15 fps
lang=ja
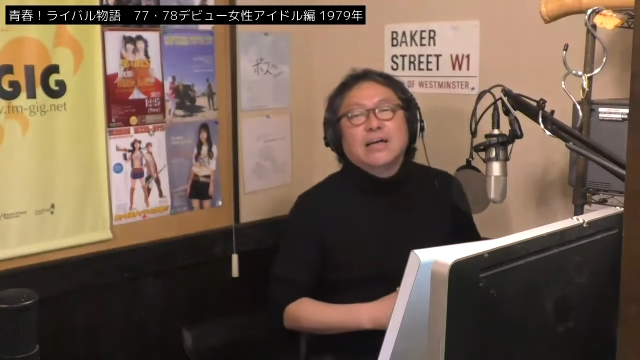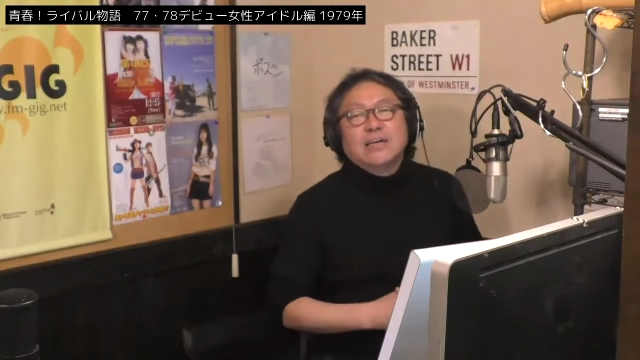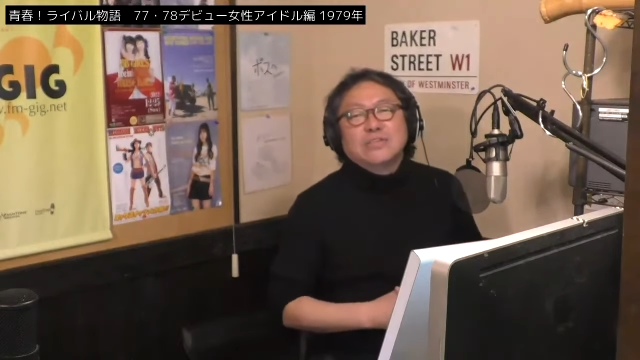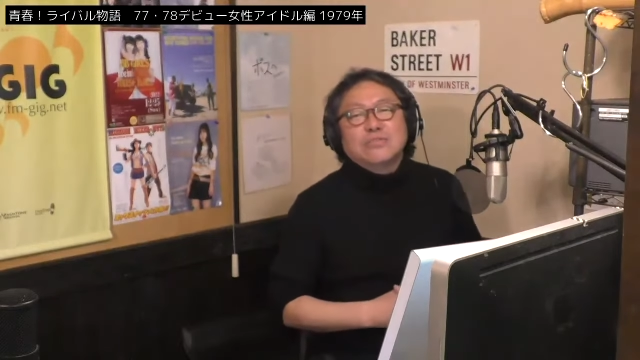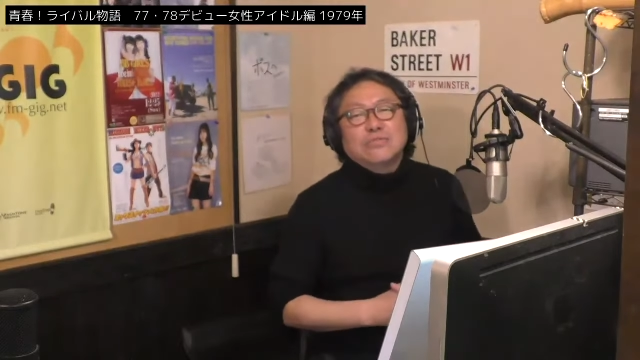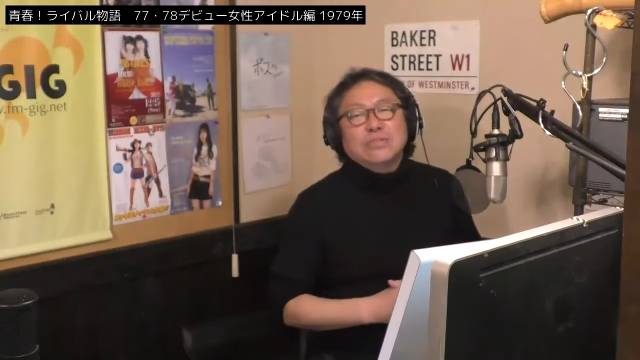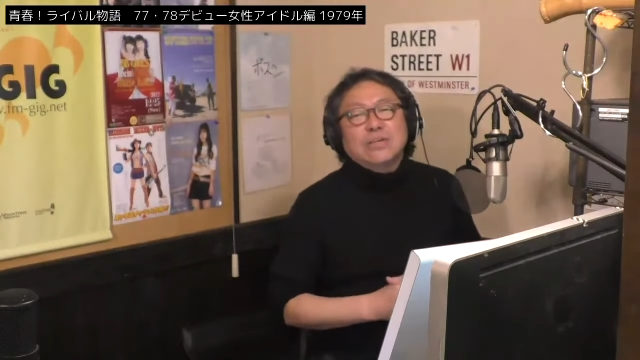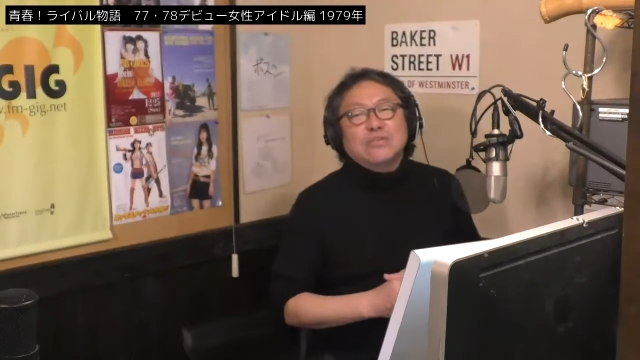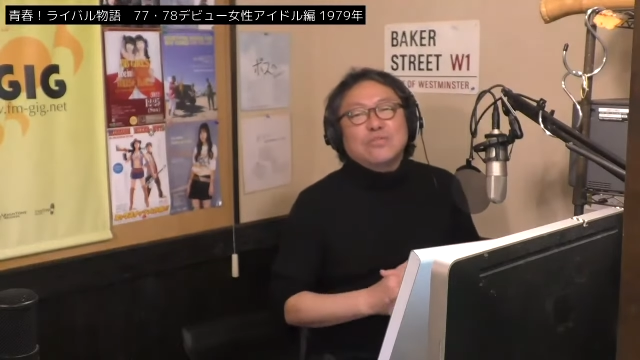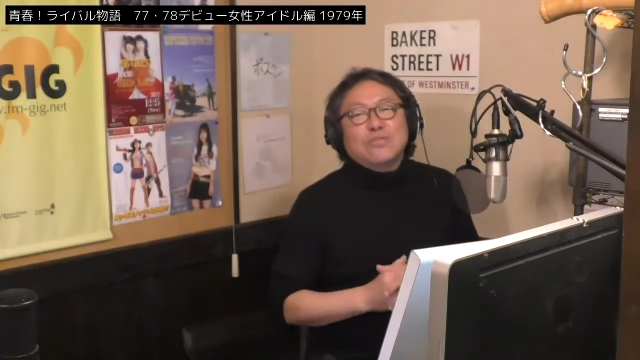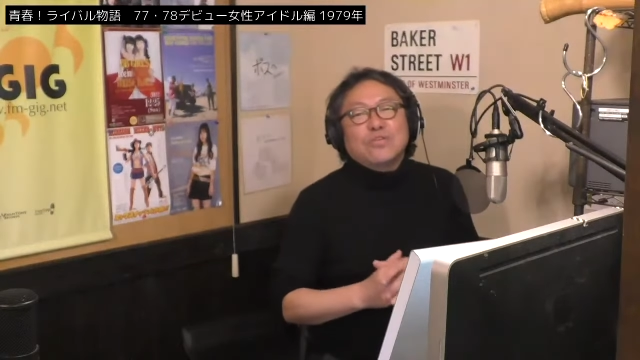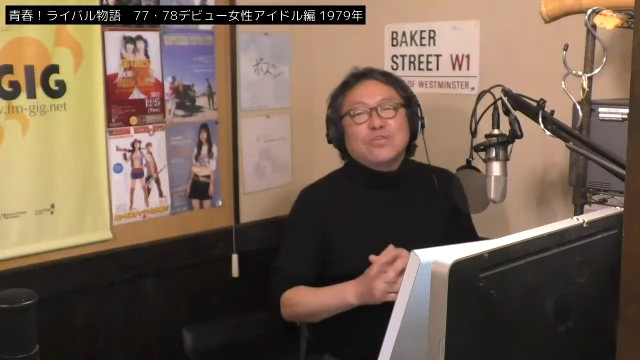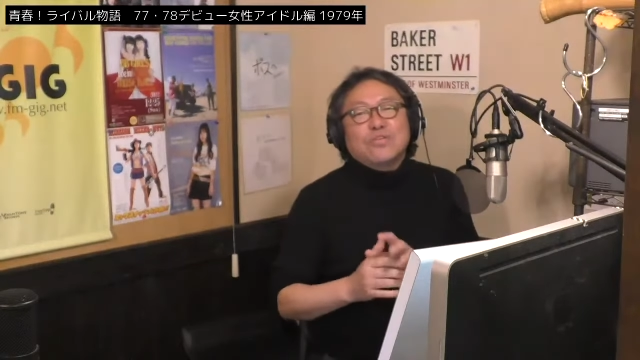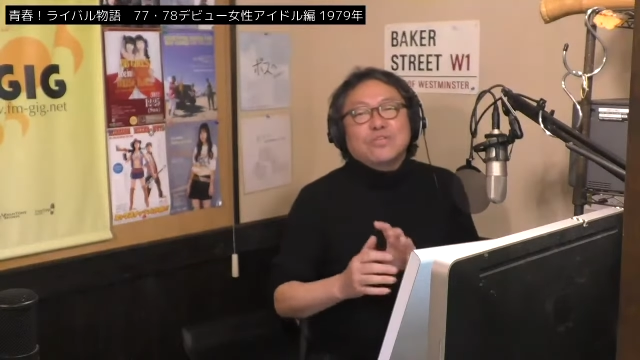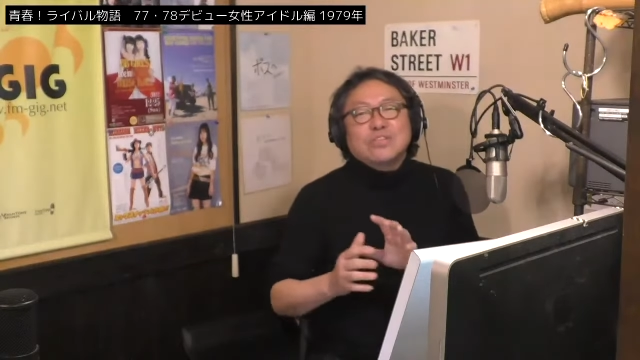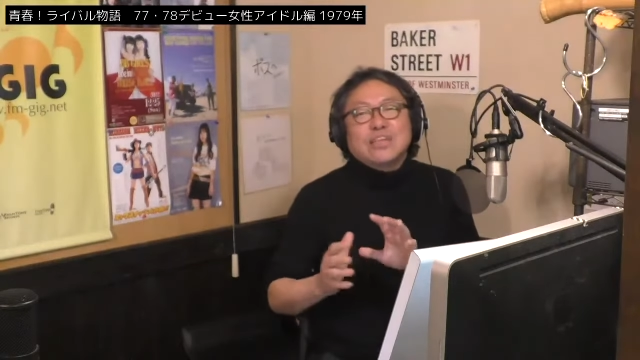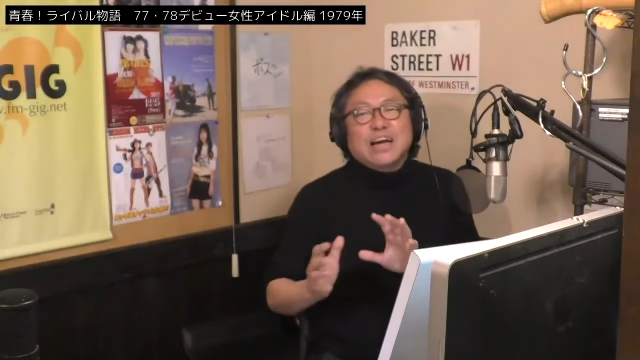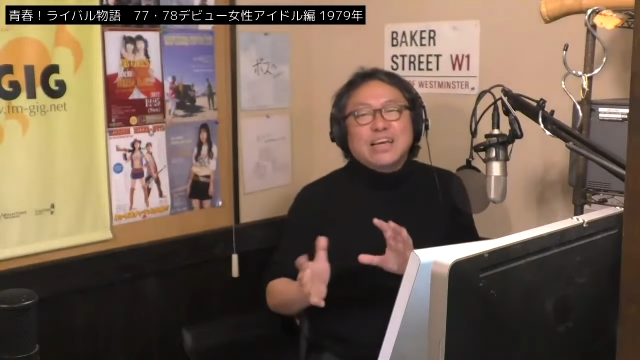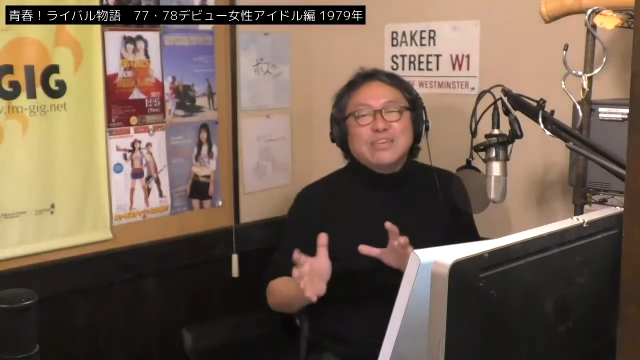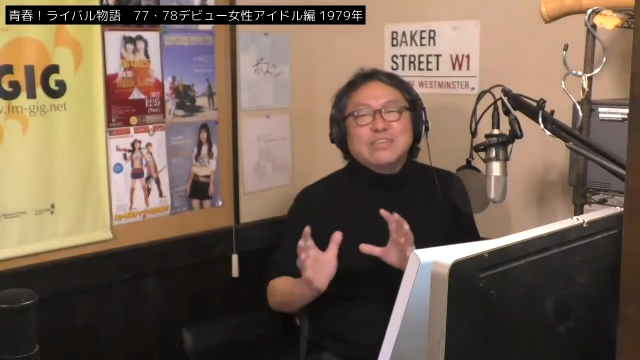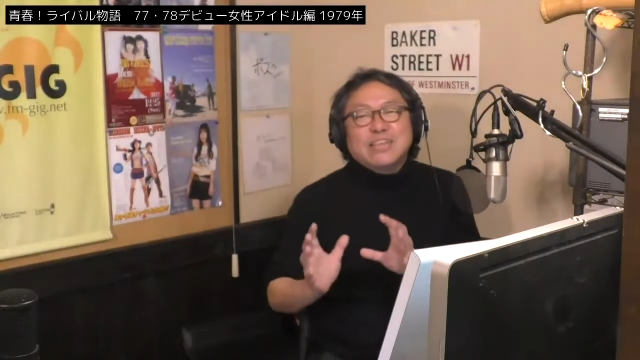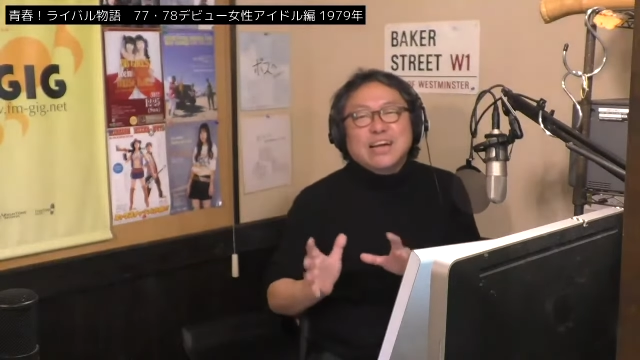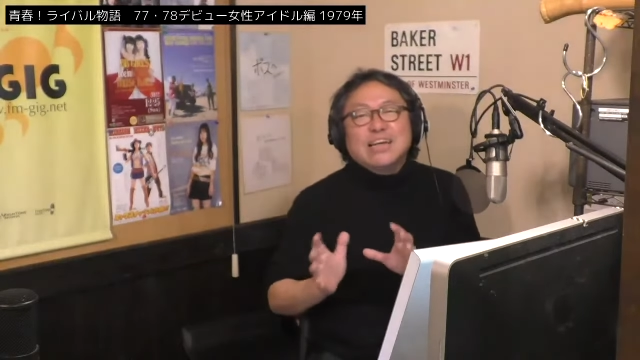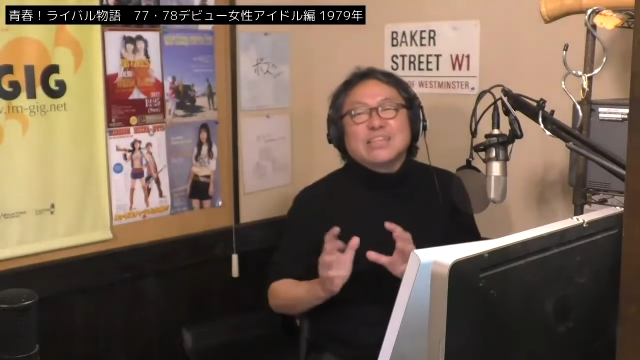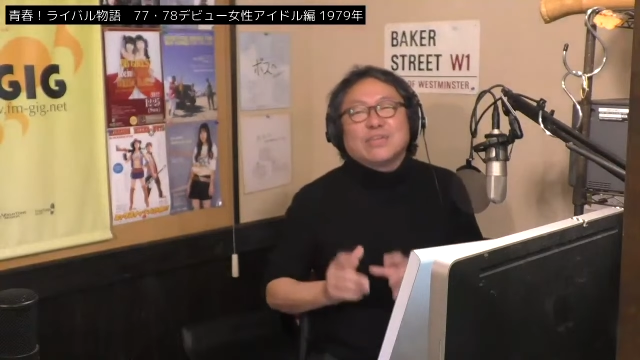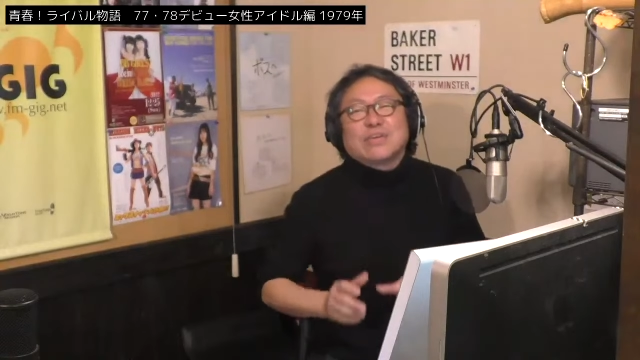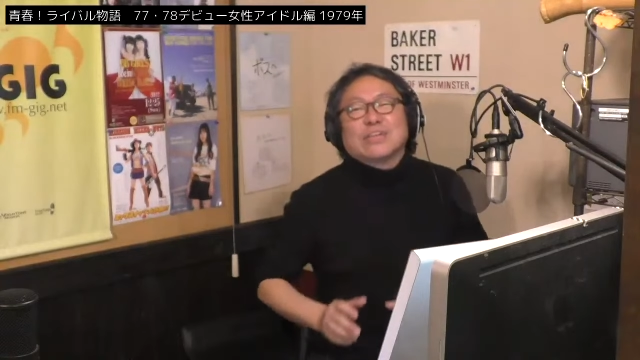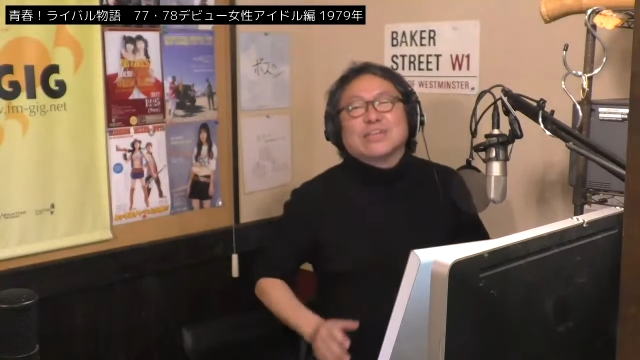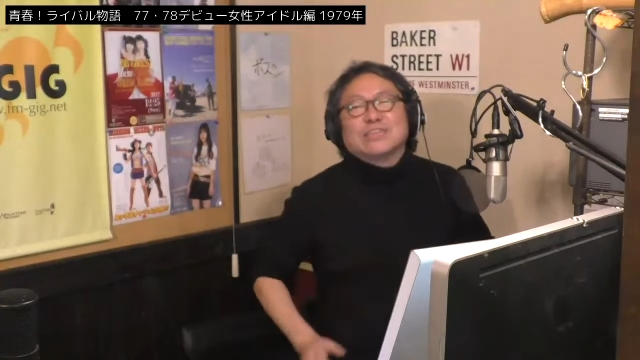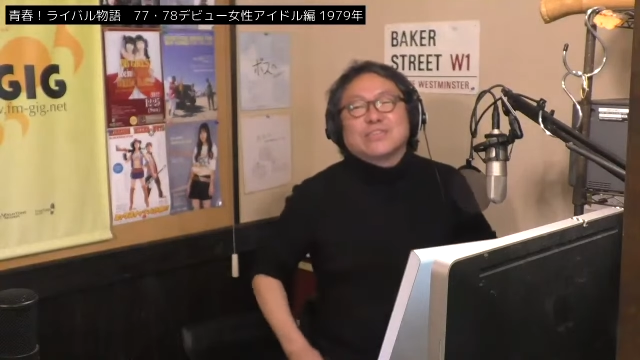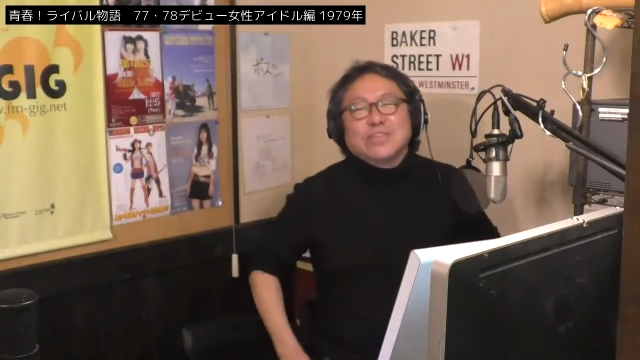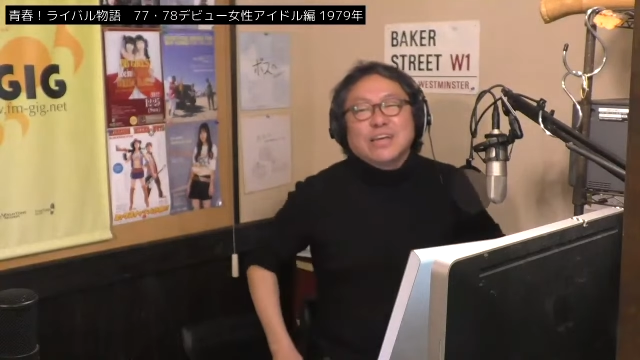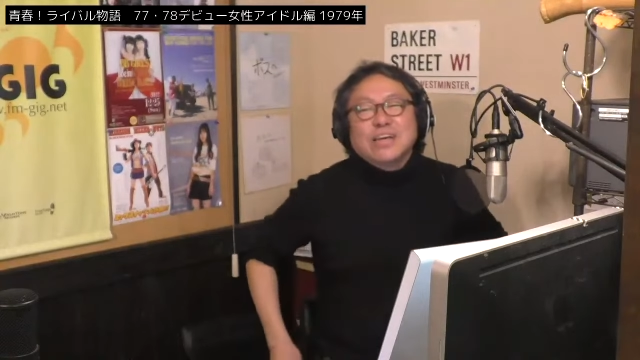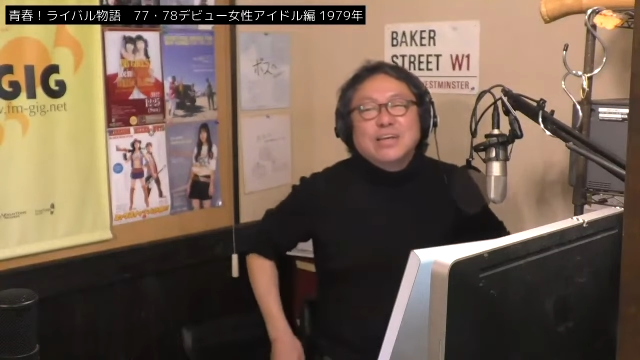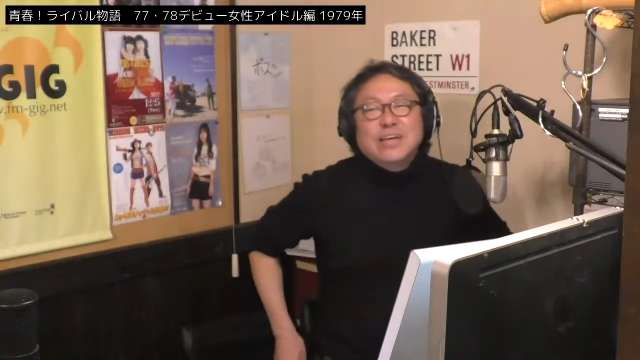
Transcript: そんなところない、なかったわけですよね。